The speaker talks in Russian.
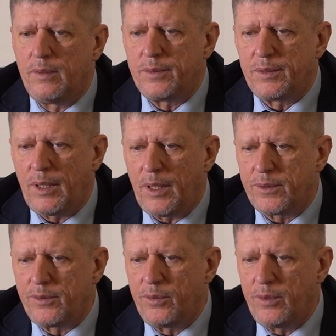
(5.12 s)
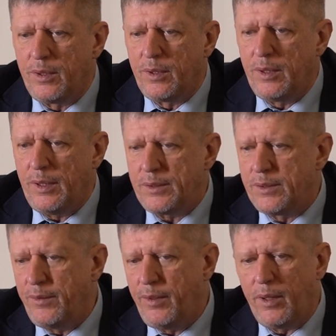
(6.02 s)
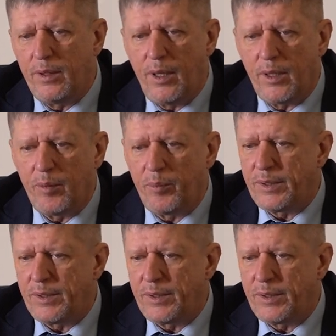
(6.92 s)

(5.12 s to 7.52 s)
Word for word: Здравствуйте. Если верить данным,